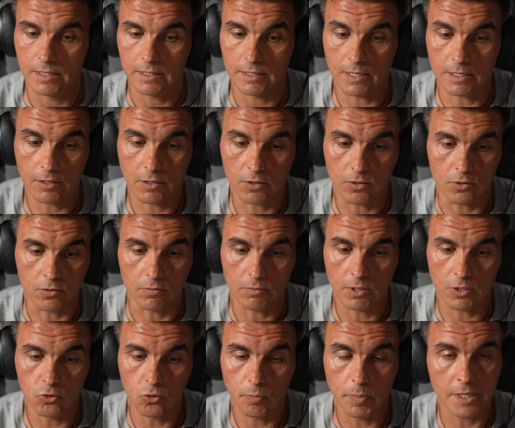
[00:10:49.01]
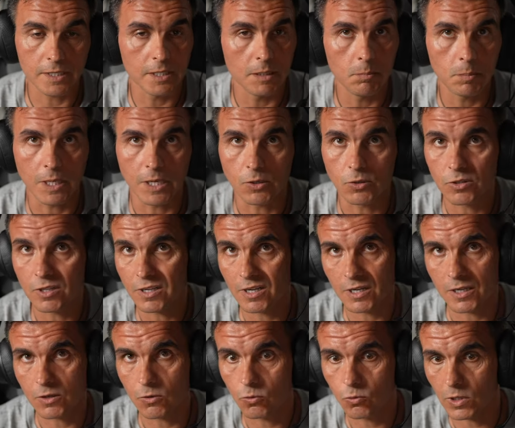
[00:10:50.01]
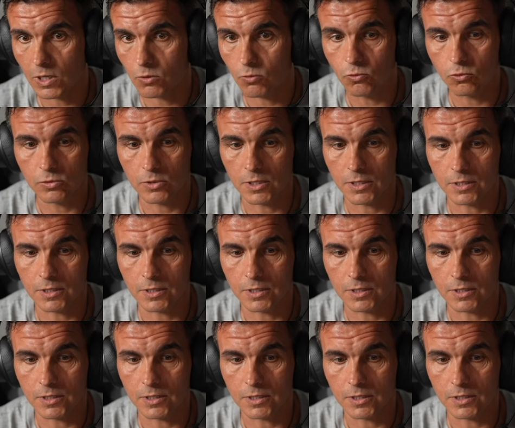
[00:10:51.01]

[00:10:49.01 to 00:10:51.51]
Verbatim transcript: Ya os digo, es súper simple, no tiene ningún ajuste,